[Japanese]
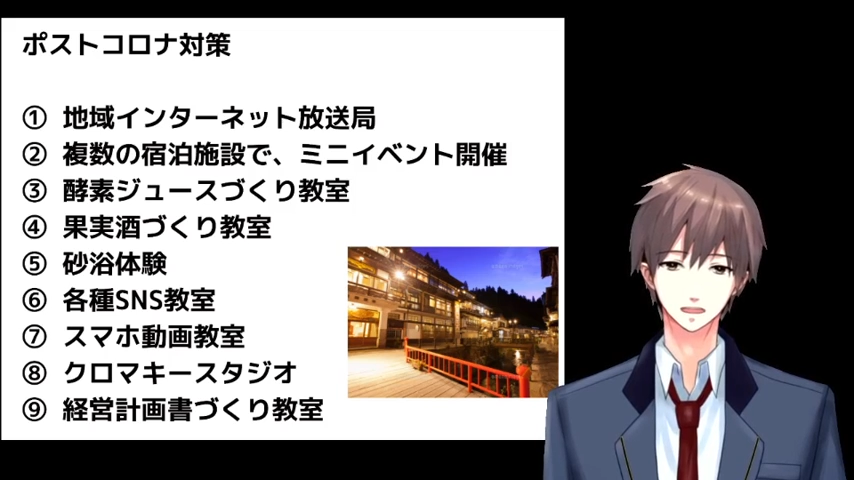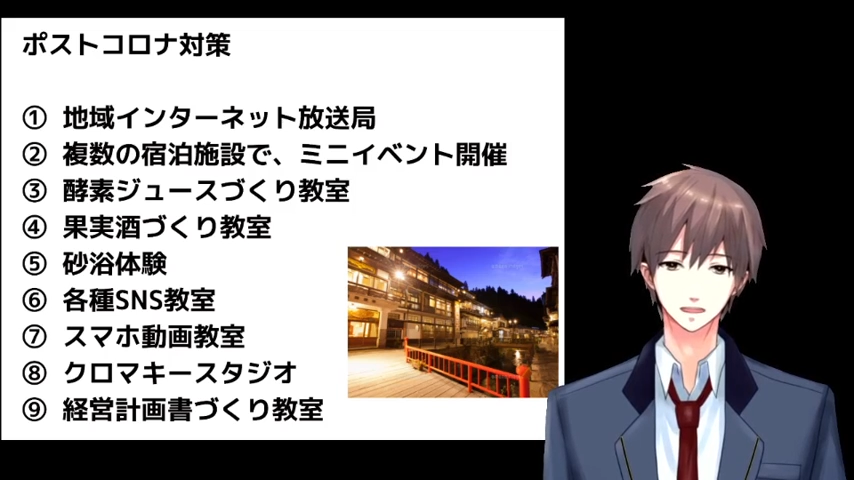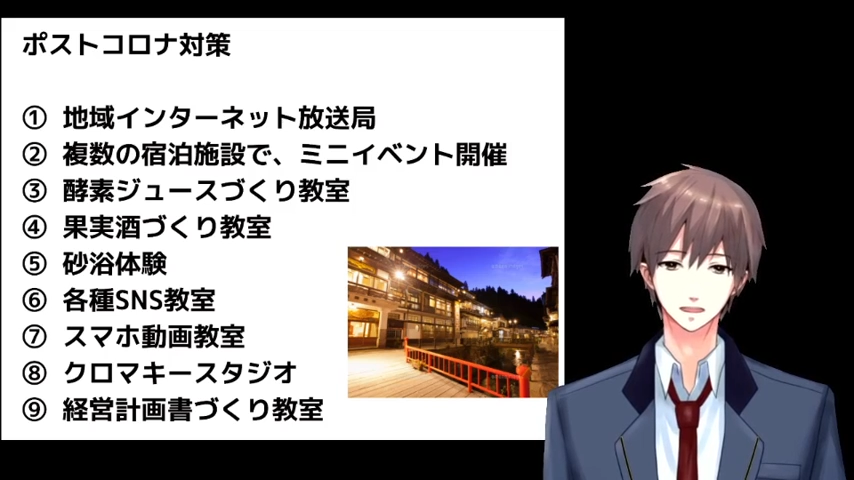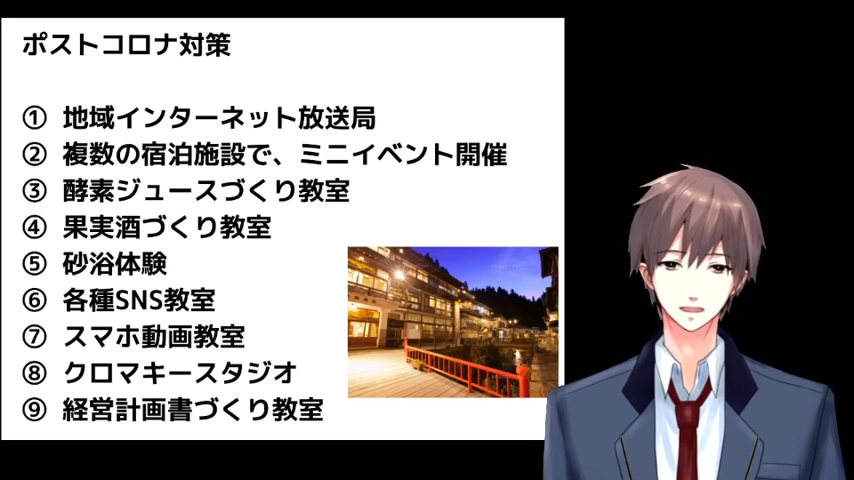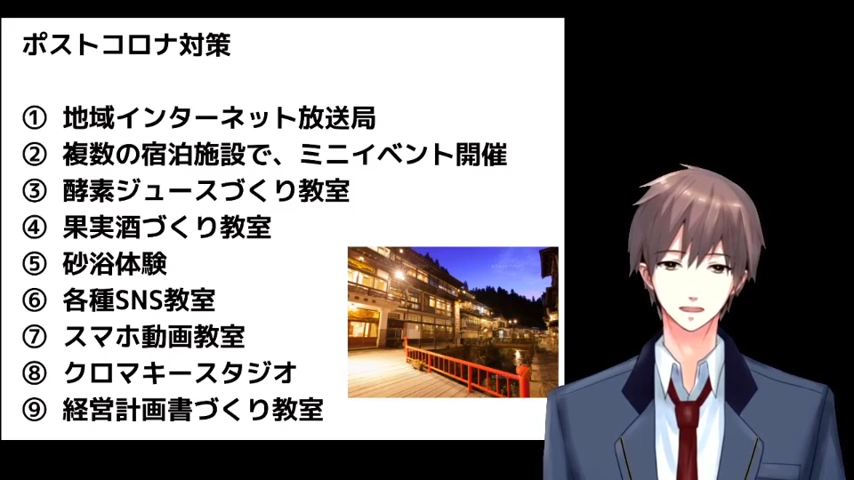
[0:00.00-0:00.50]

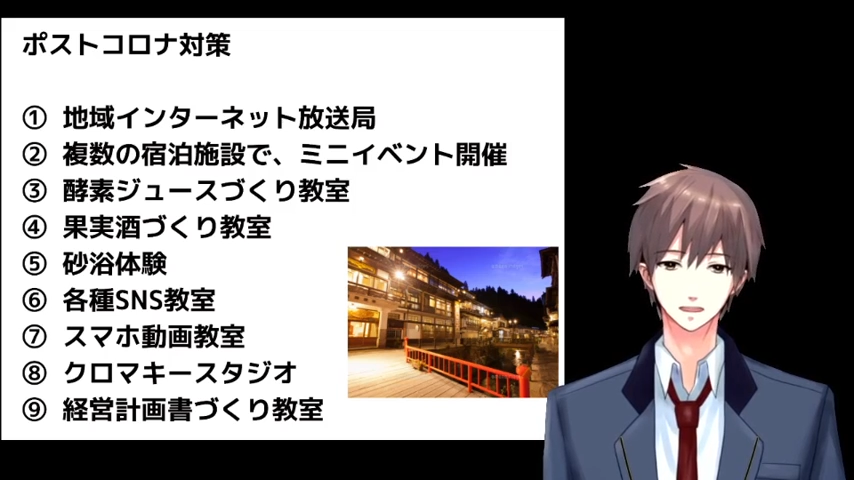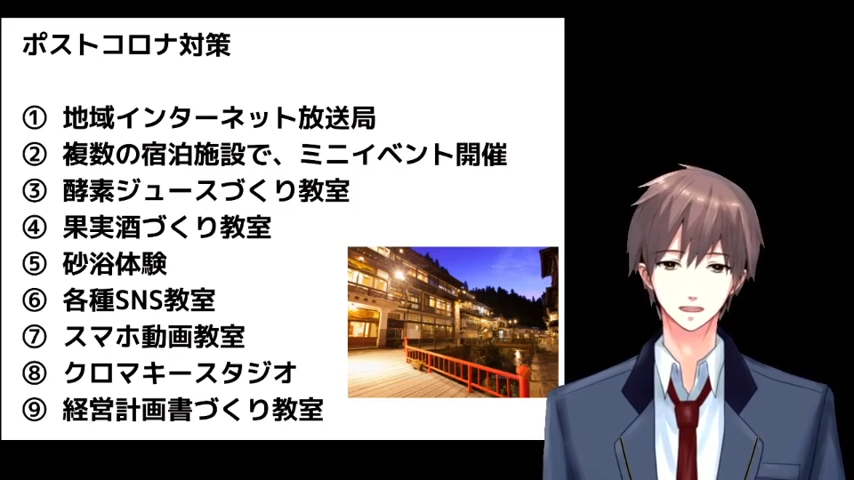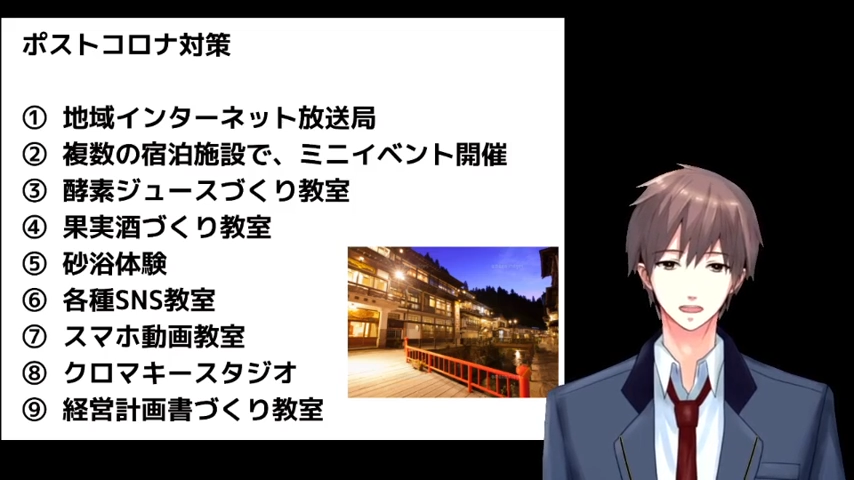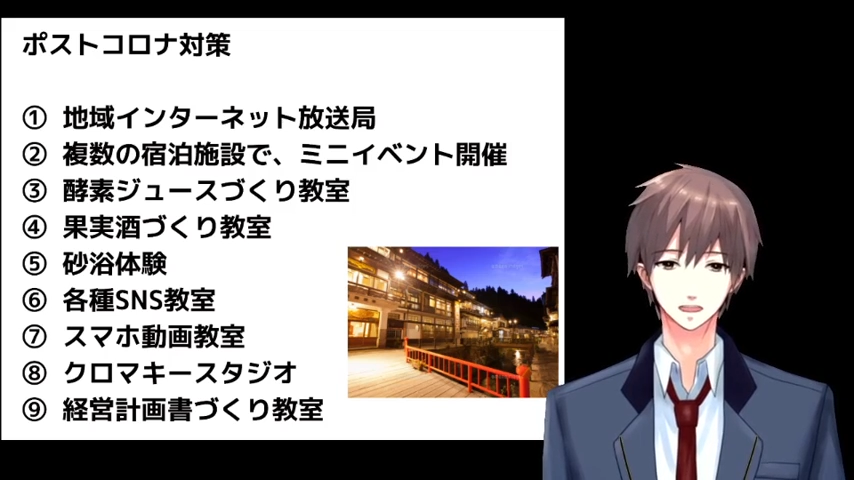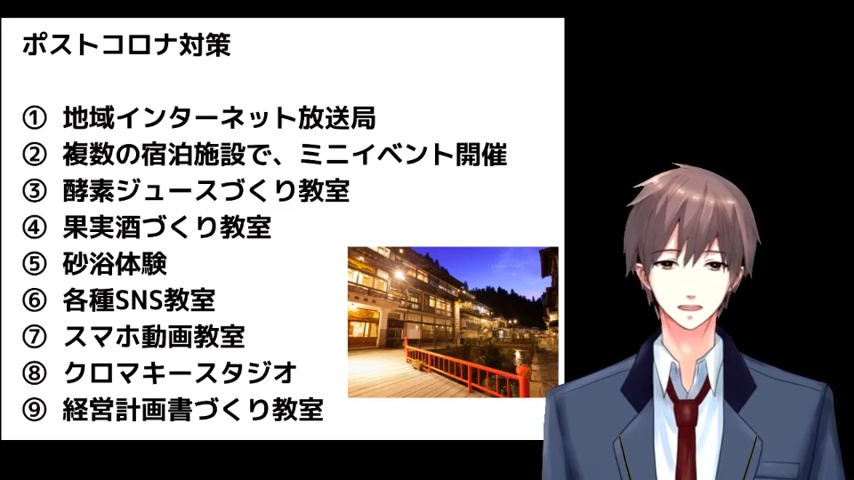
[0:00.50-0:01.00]
もしくは
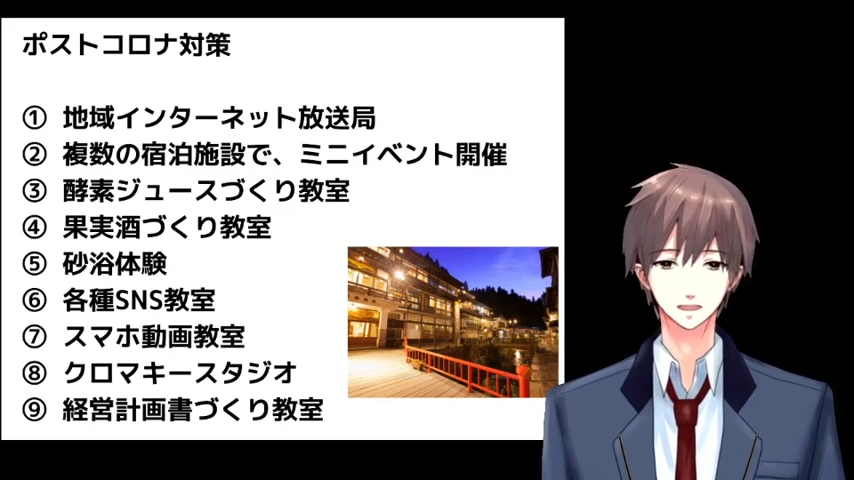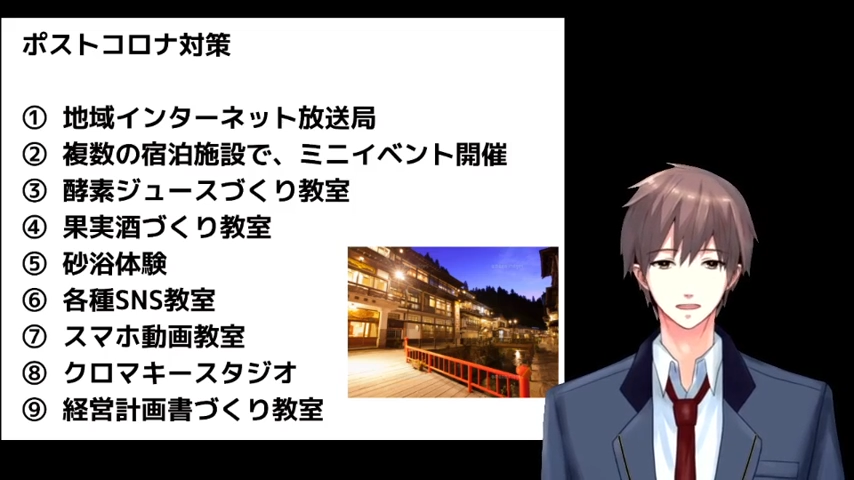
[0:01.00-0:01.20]
写真